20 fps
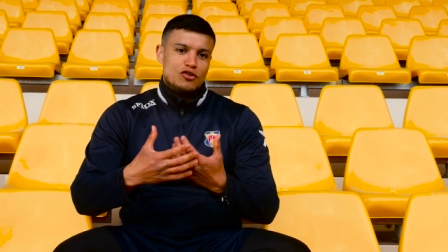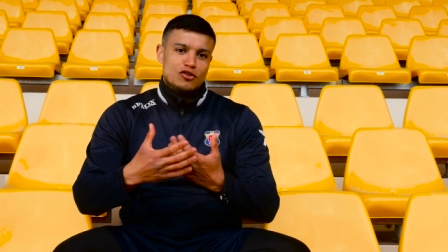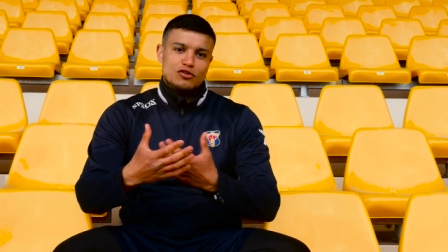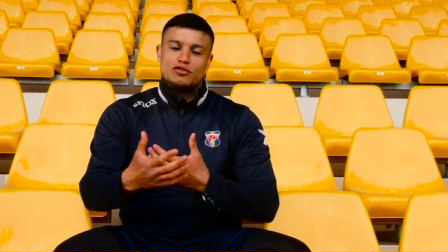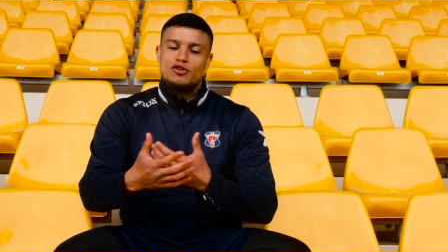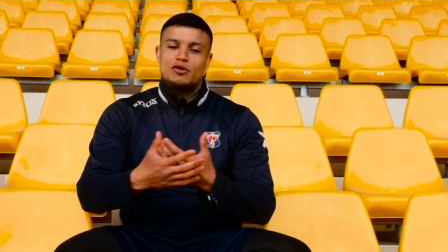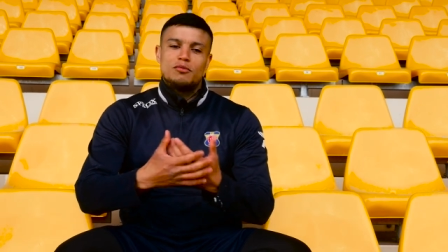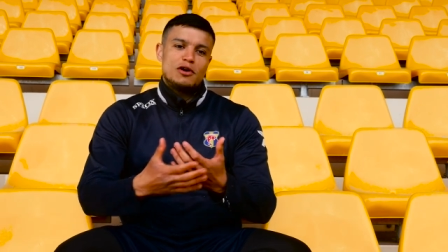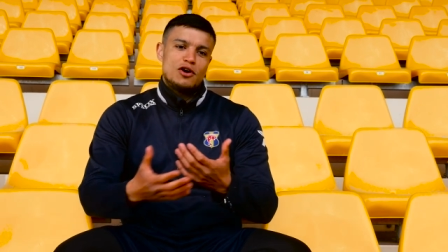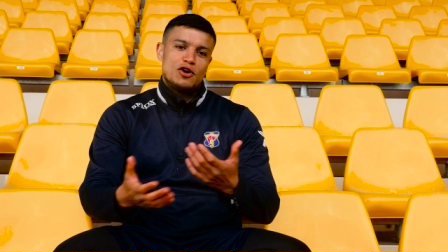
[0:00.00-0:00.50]

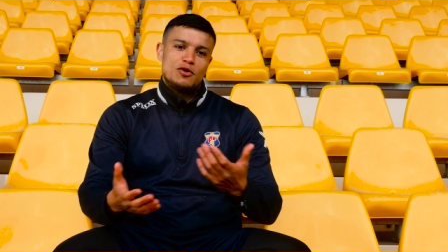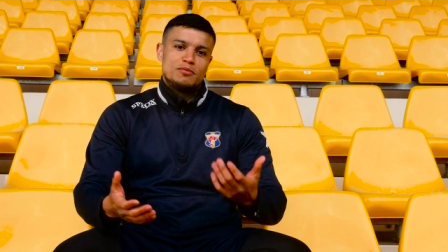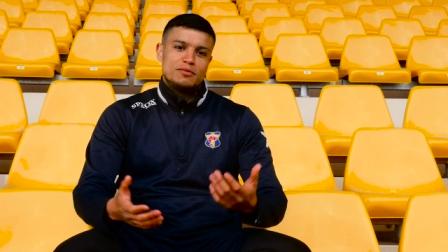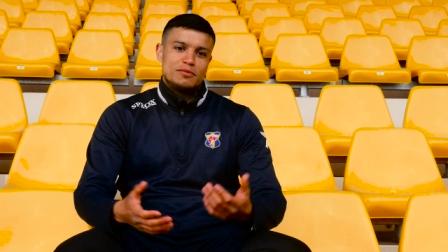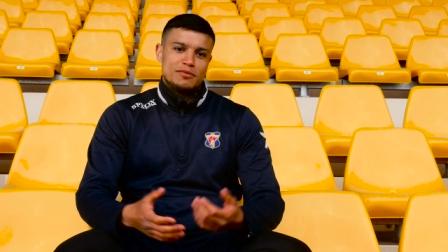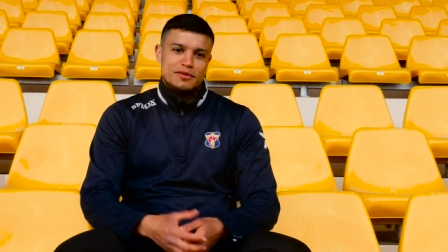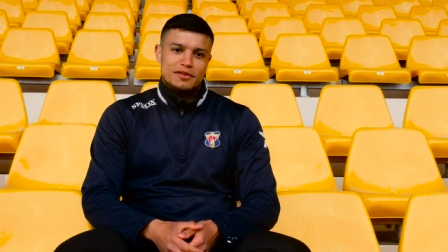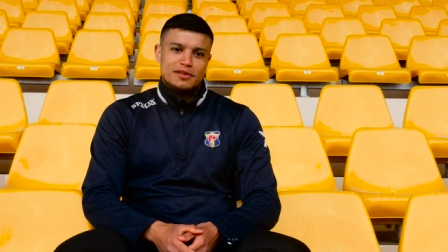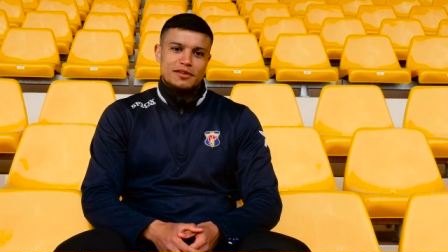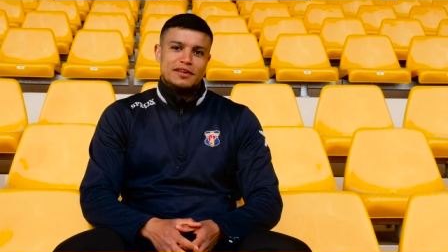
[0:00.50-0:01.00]
d'homme à homme.
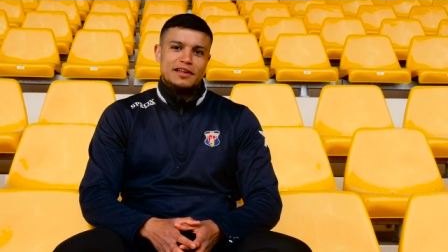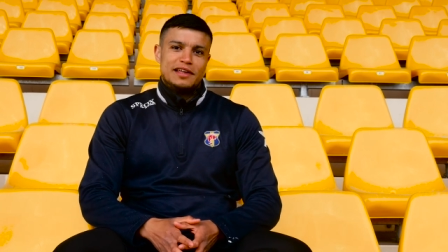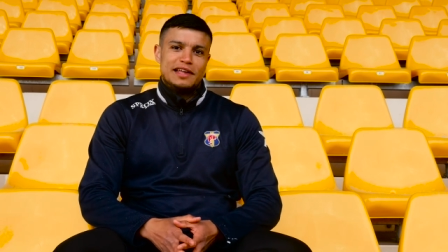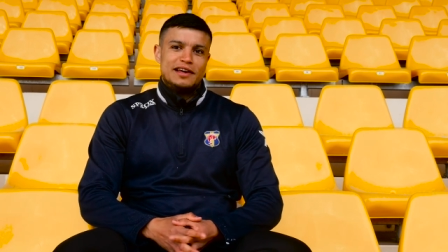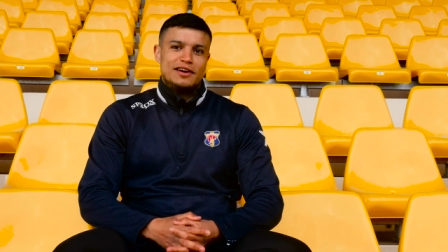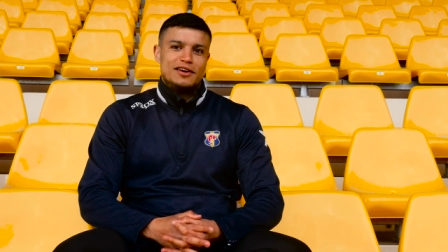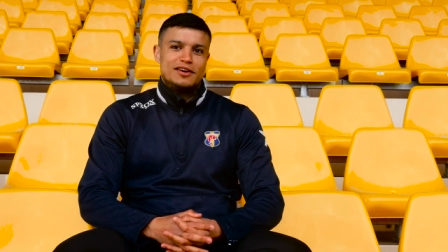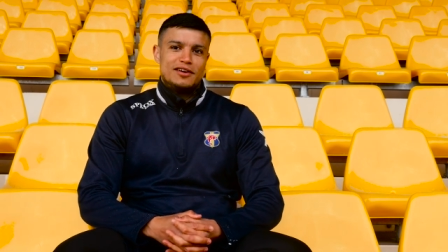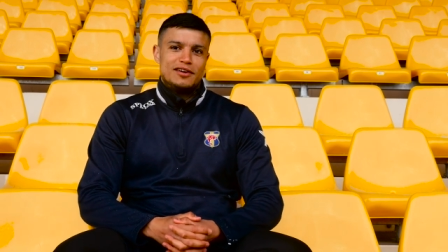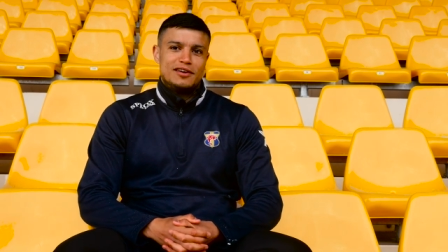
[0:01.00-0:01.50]

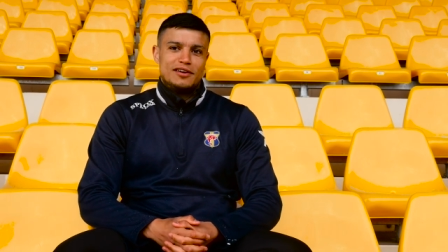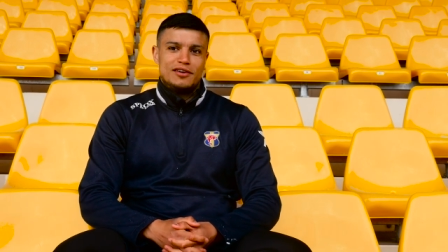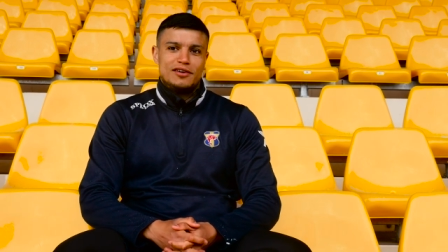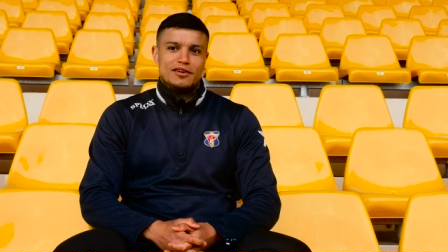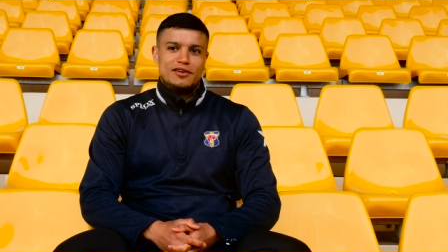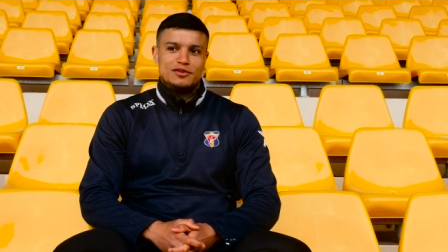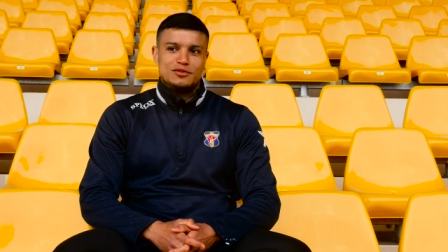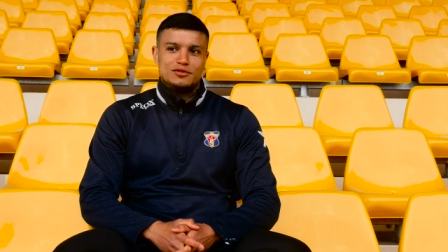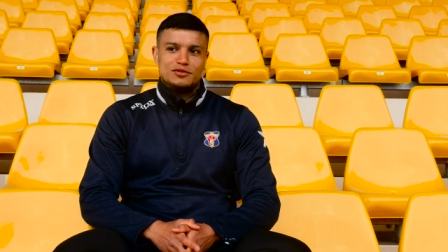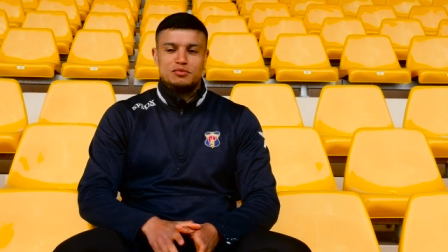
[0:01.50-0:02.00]
Et
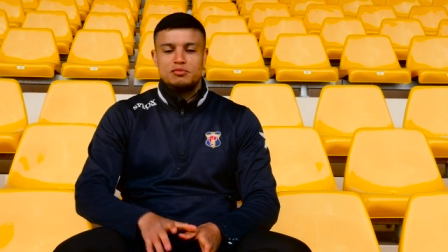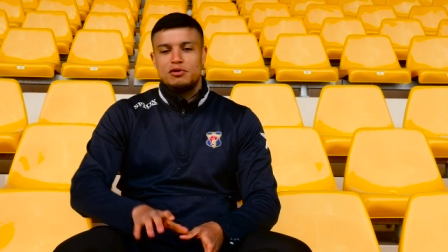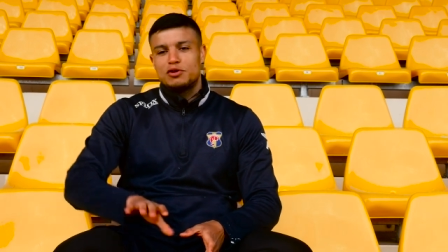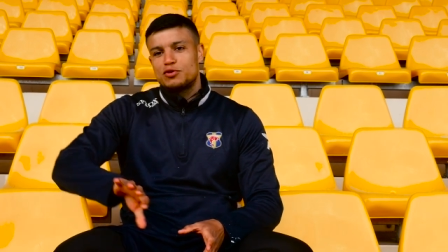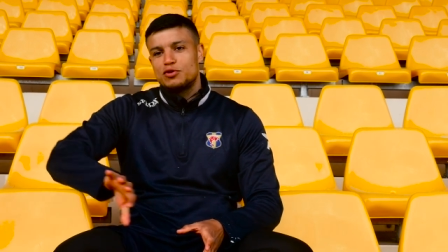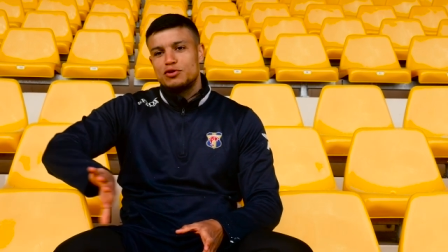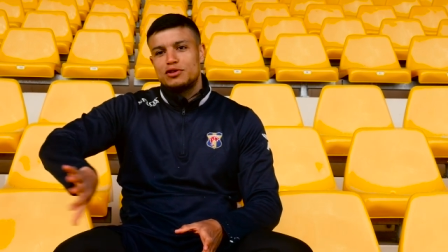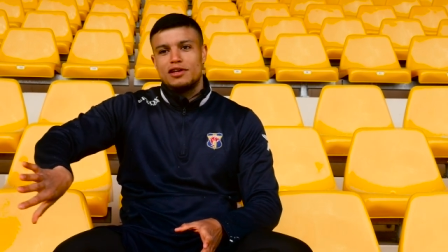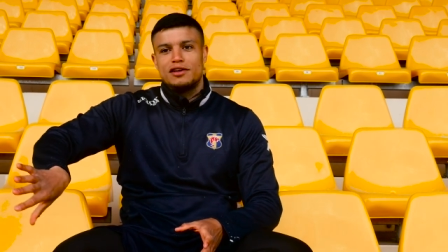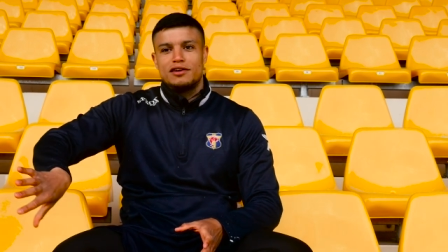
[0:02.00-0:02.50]
euh, je mets le
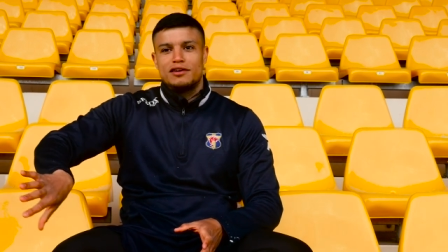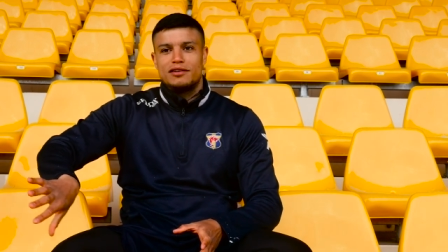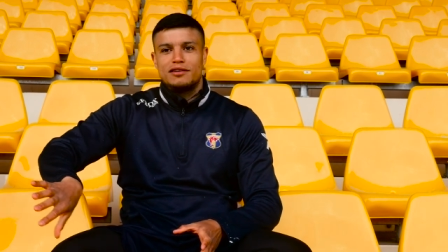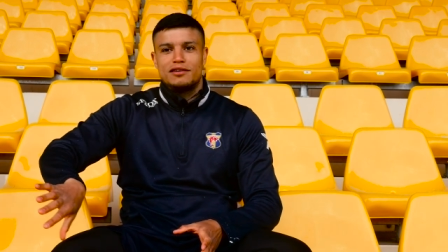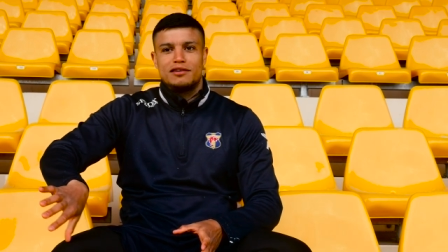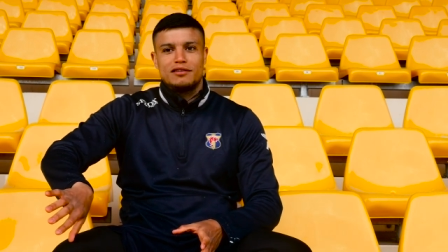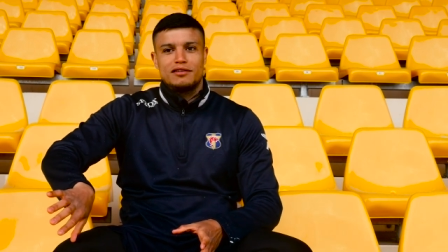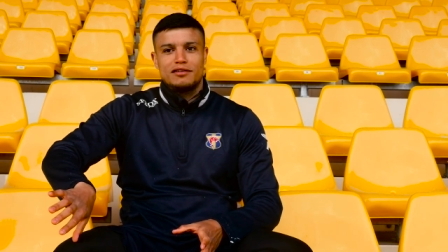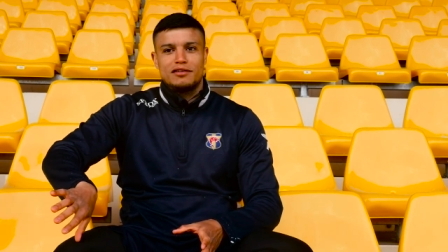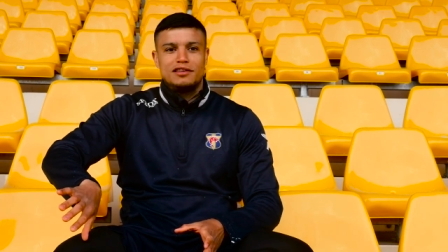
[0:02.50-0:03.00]
côté
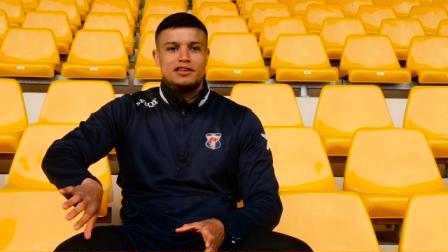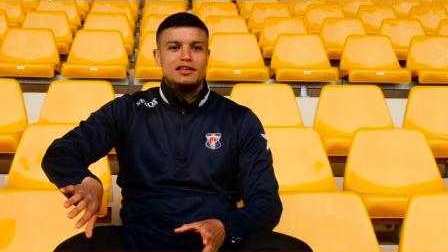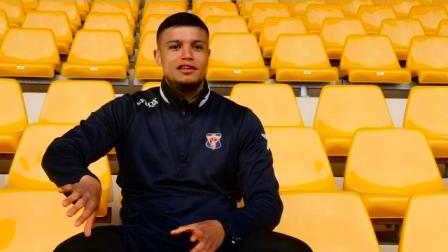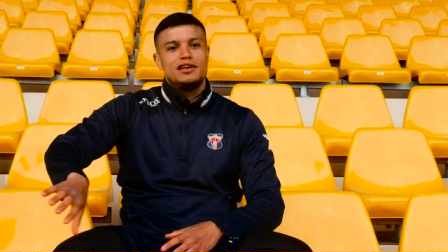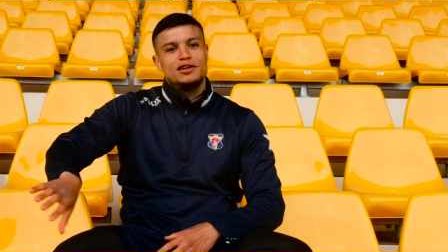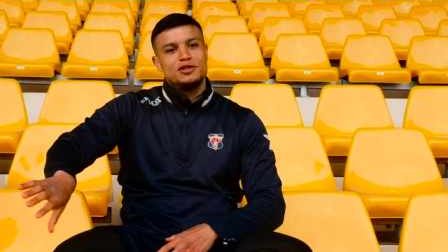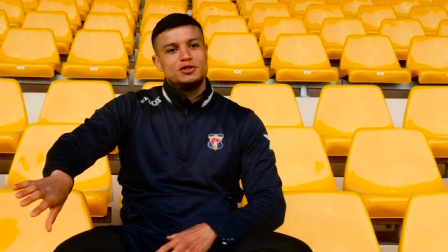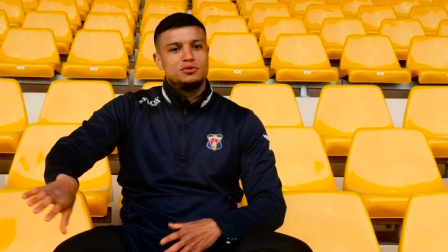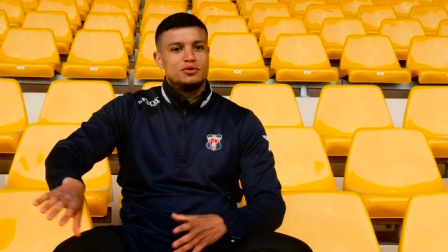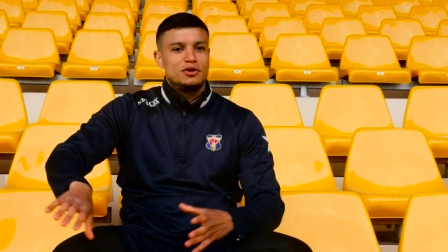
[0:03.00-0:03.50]

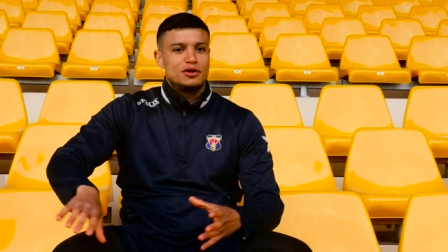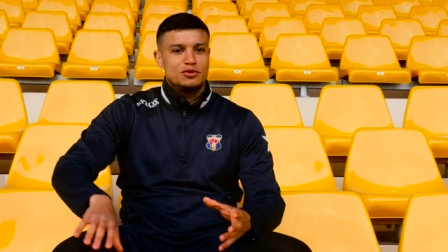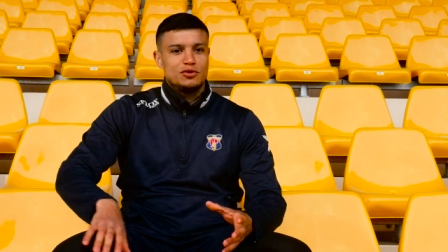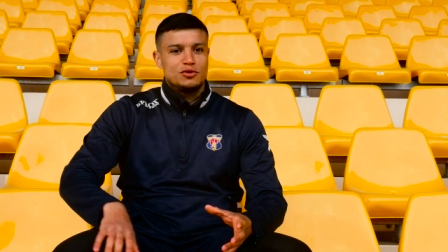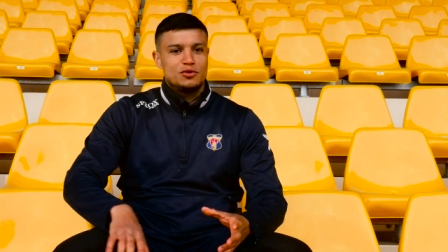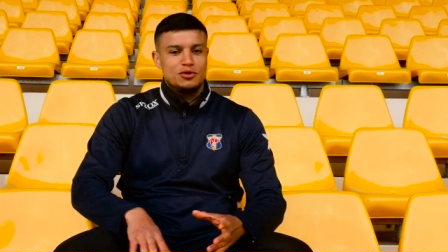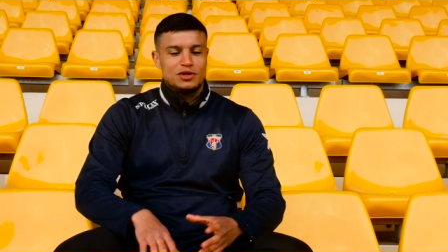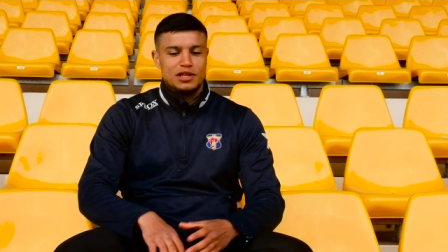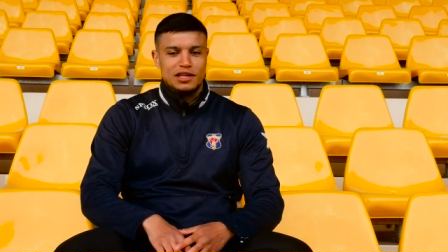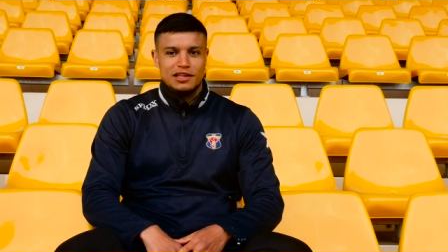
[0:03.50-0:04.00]
kiné joueur de
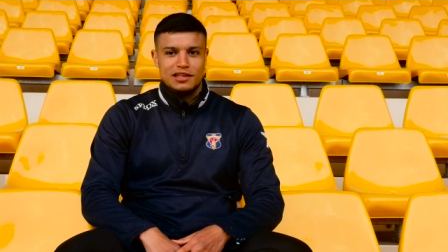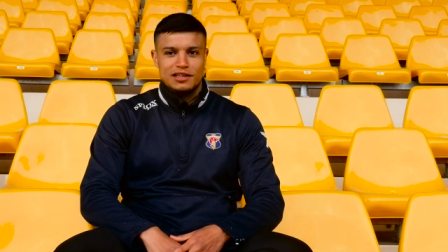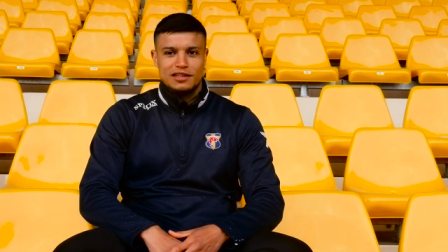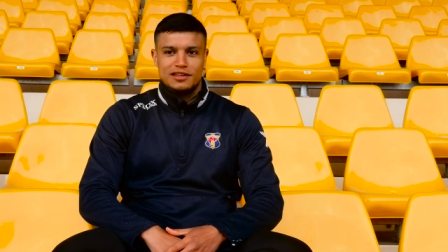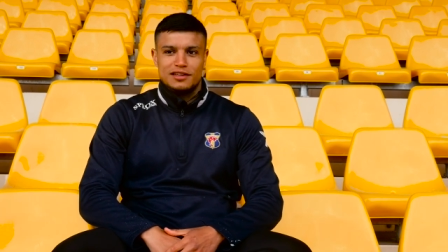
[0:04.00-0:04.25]
côté.